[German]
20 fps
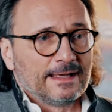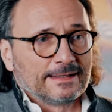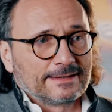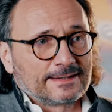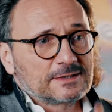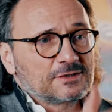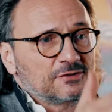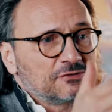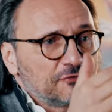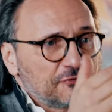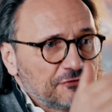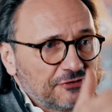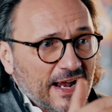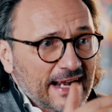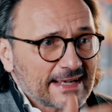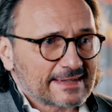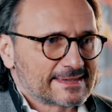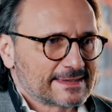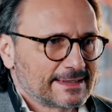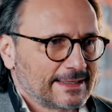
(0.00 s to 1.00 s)
Das
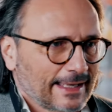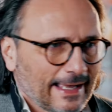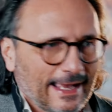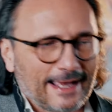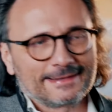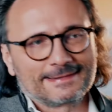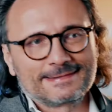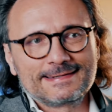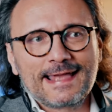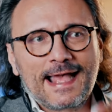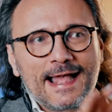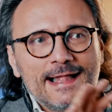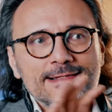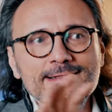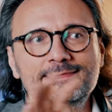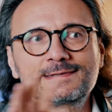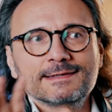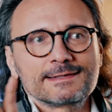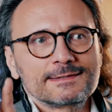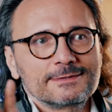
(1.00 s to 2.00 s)
Faxgerät, die
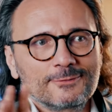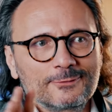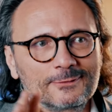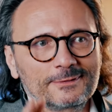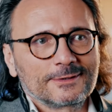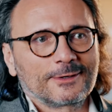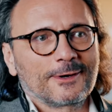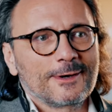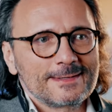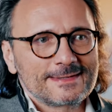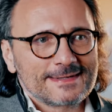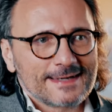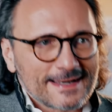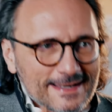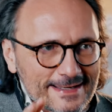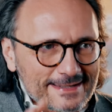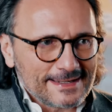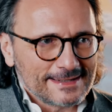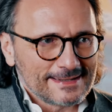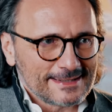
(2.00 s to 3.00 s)
Älteren unter euch
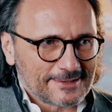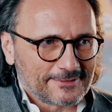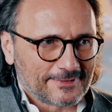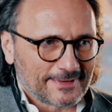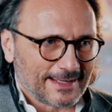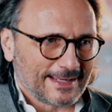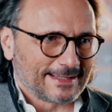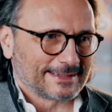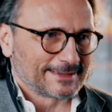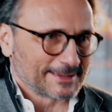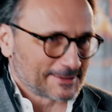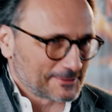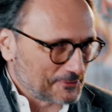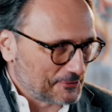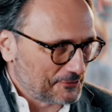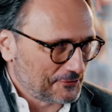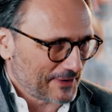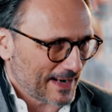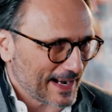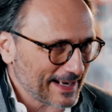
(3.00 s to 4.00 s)
erinnern sich vielleicht, das
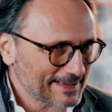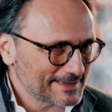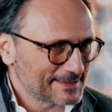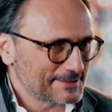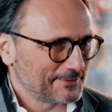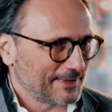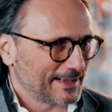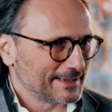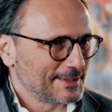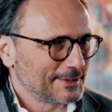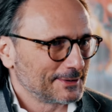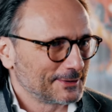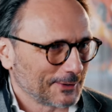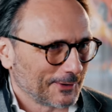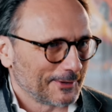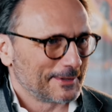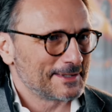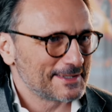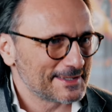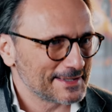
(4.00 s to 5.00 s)
Fax war eine
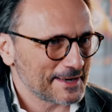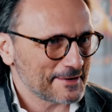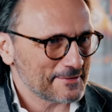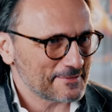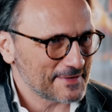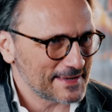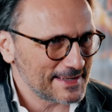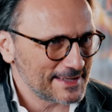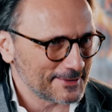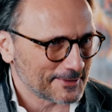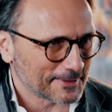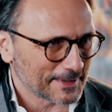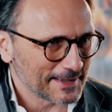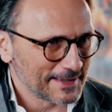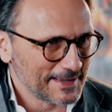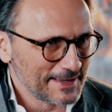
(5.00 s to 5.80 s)
deutsche Erfindung.